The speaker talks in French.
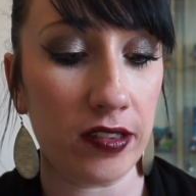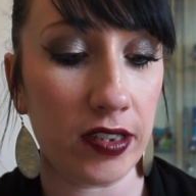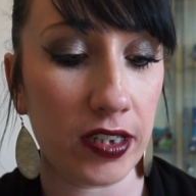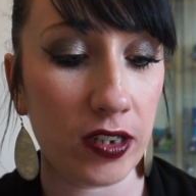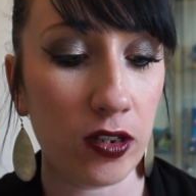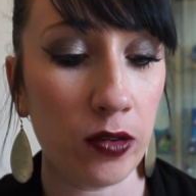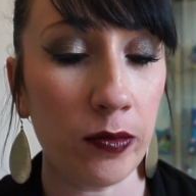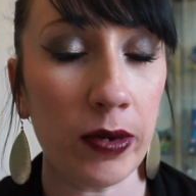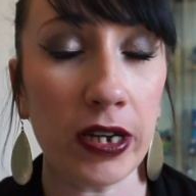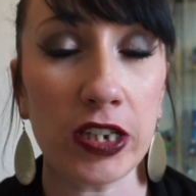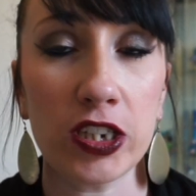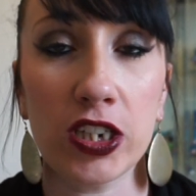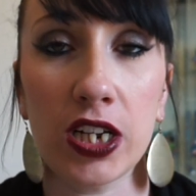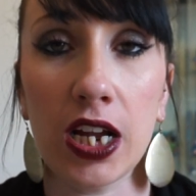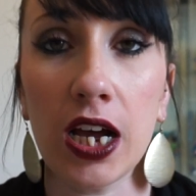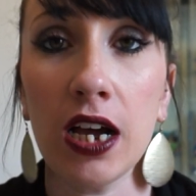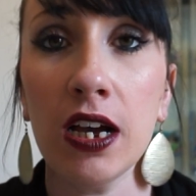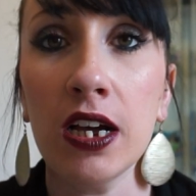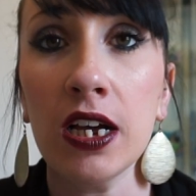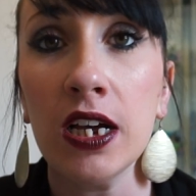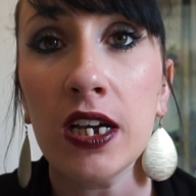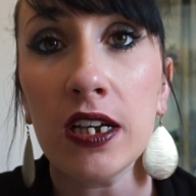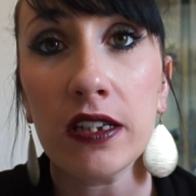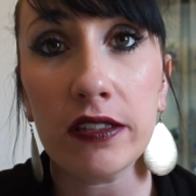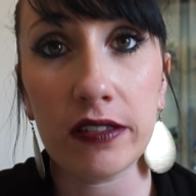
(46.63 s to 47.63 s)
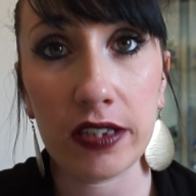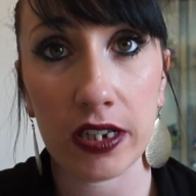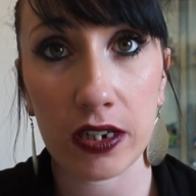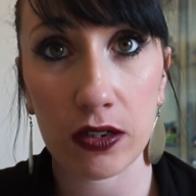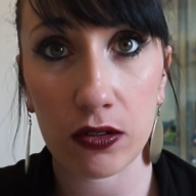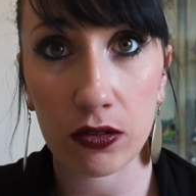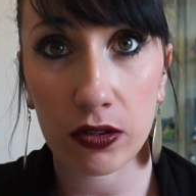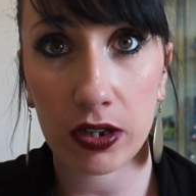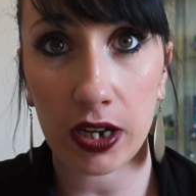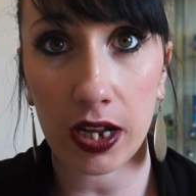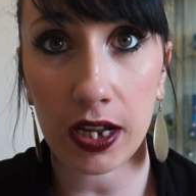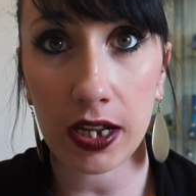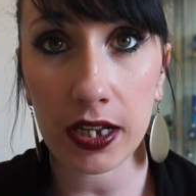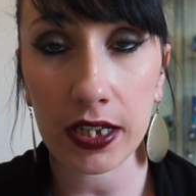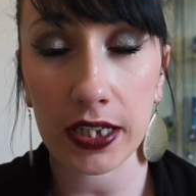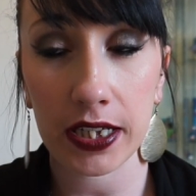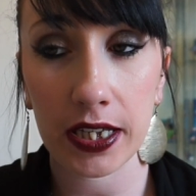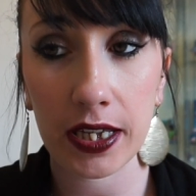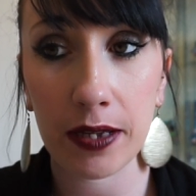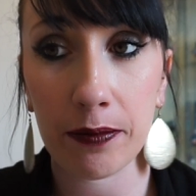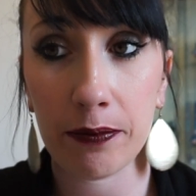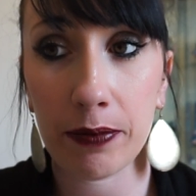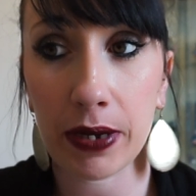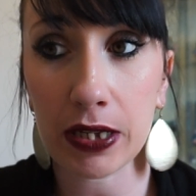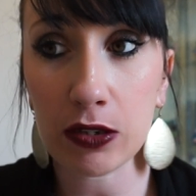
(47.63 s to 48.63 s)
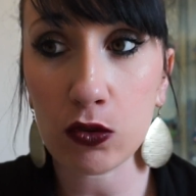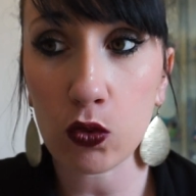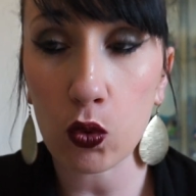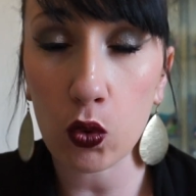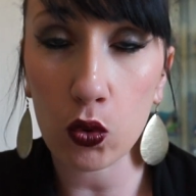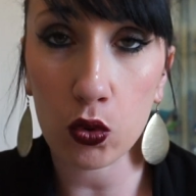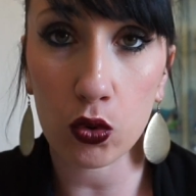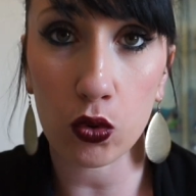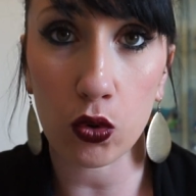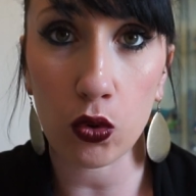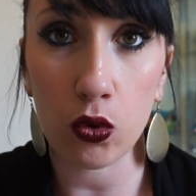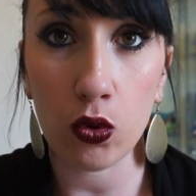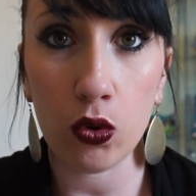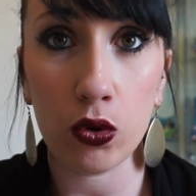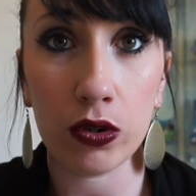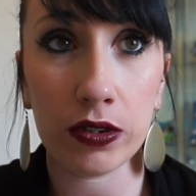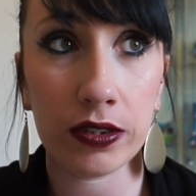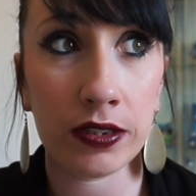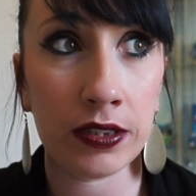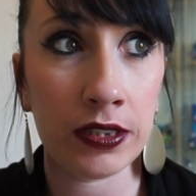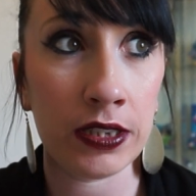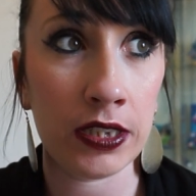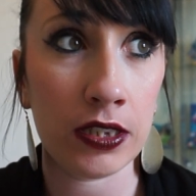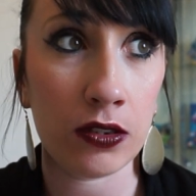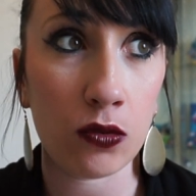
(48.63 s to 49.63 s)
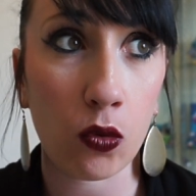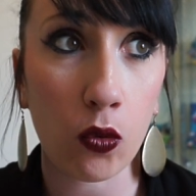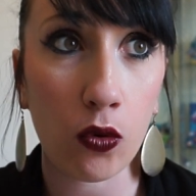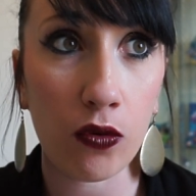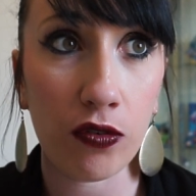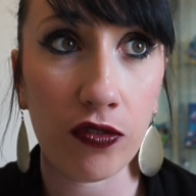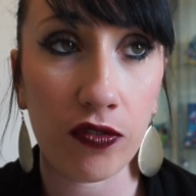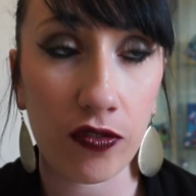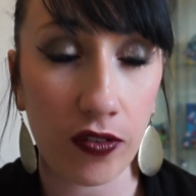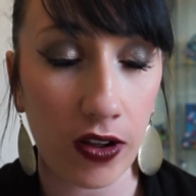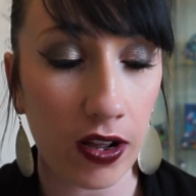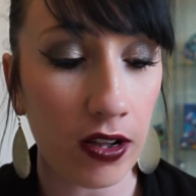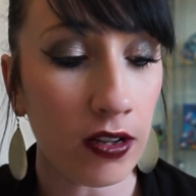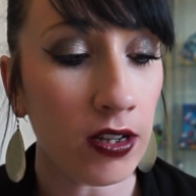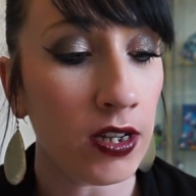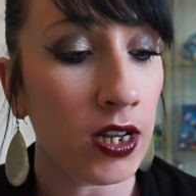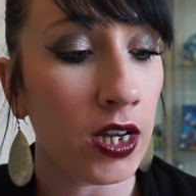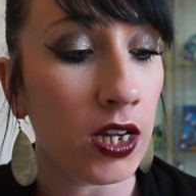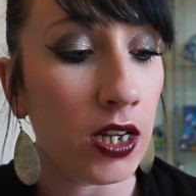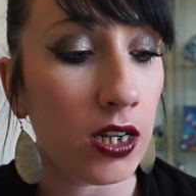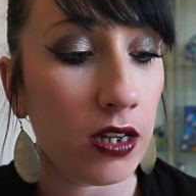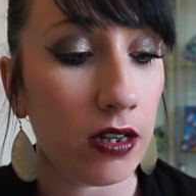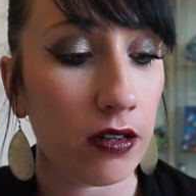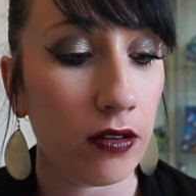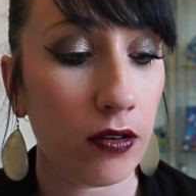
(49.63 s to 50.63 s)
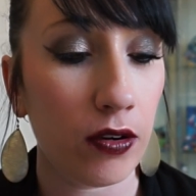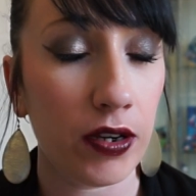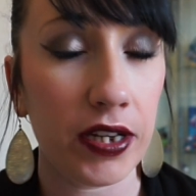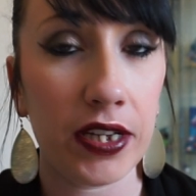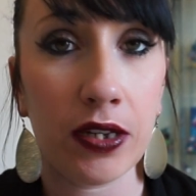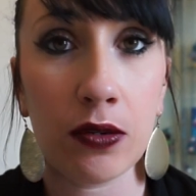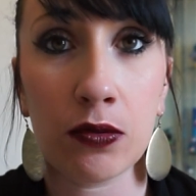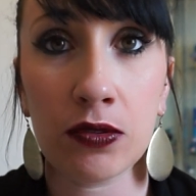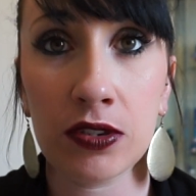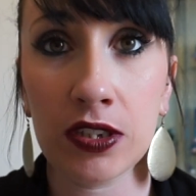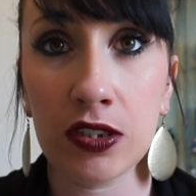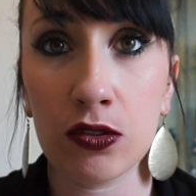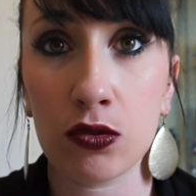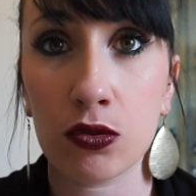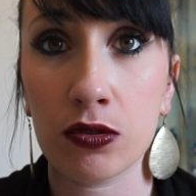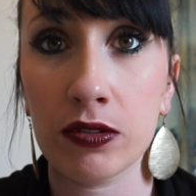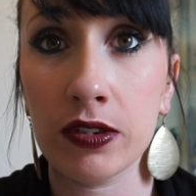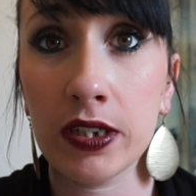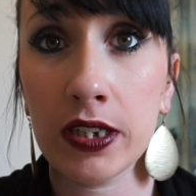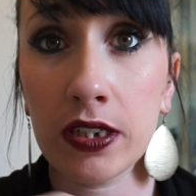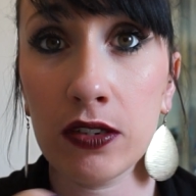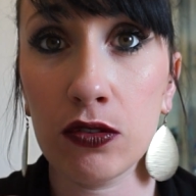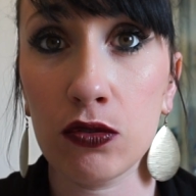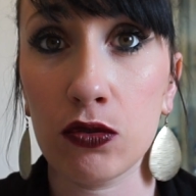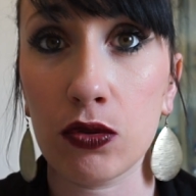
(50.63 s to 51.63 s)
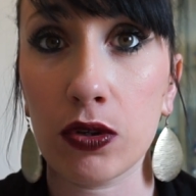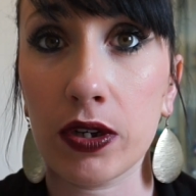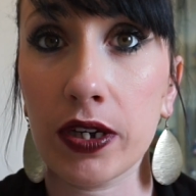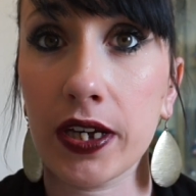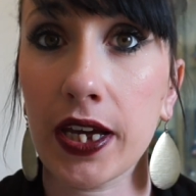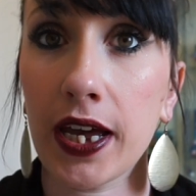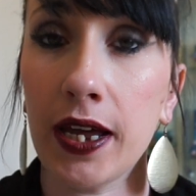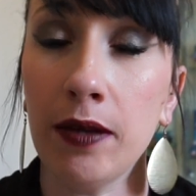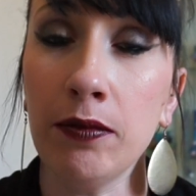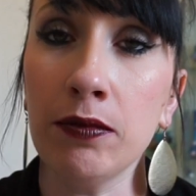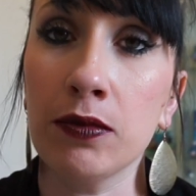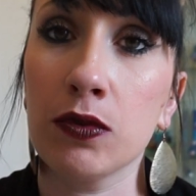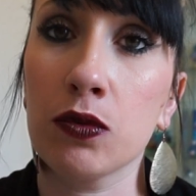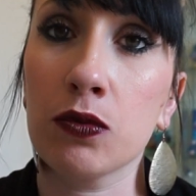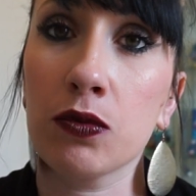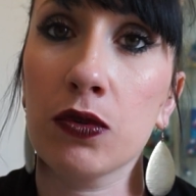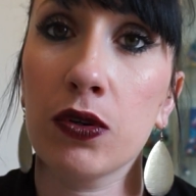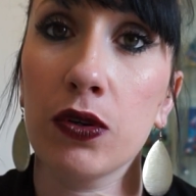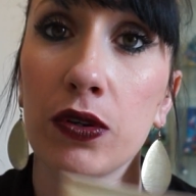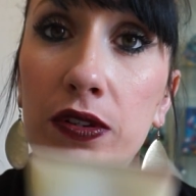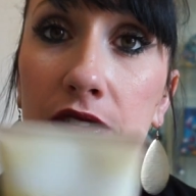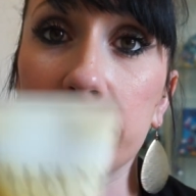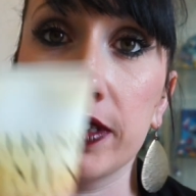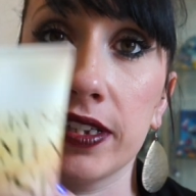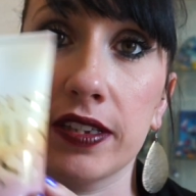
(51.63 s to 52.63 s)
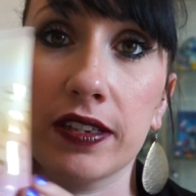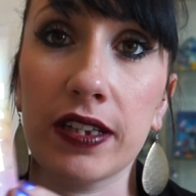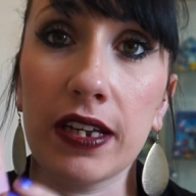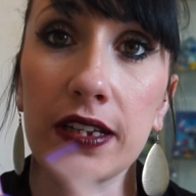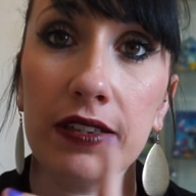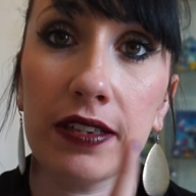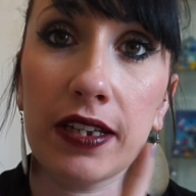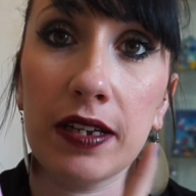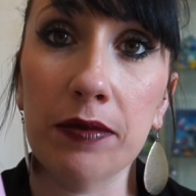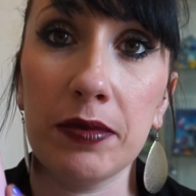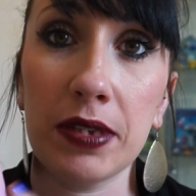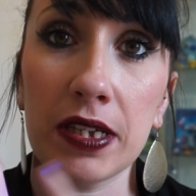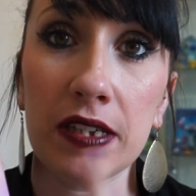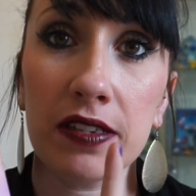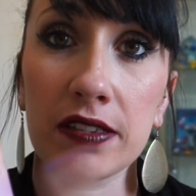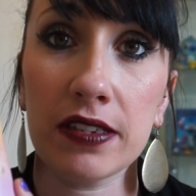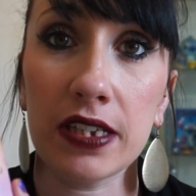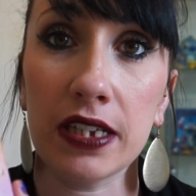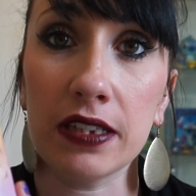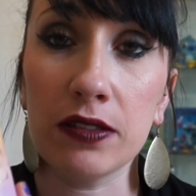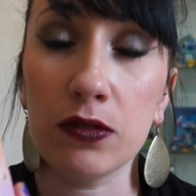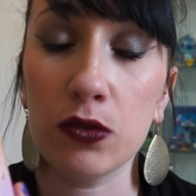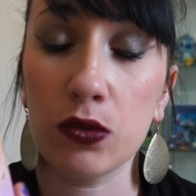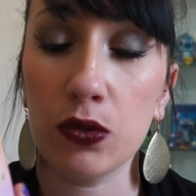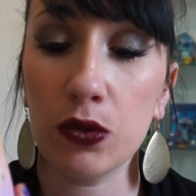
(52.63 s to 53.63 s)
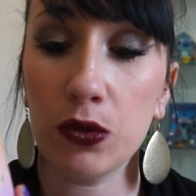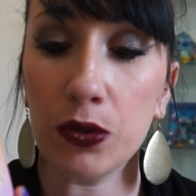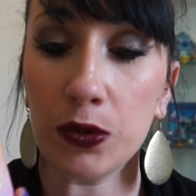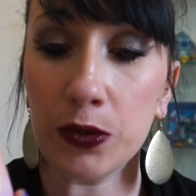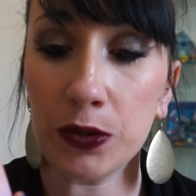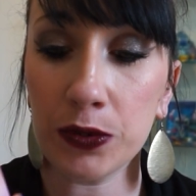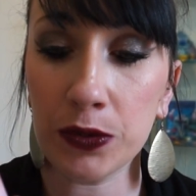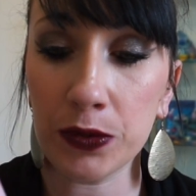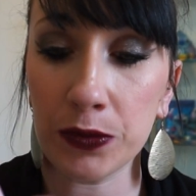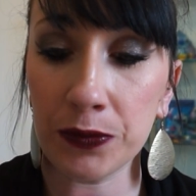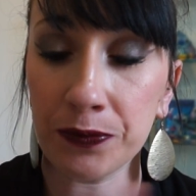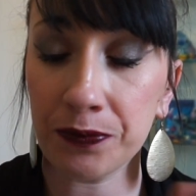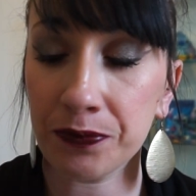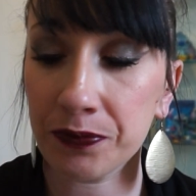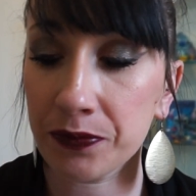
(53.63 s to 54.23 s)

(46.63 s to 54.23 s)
gommages là c'est que le grain est pas trop gros ni trop fin et on est sur une texture crème donc c'est très très bien, ça ne...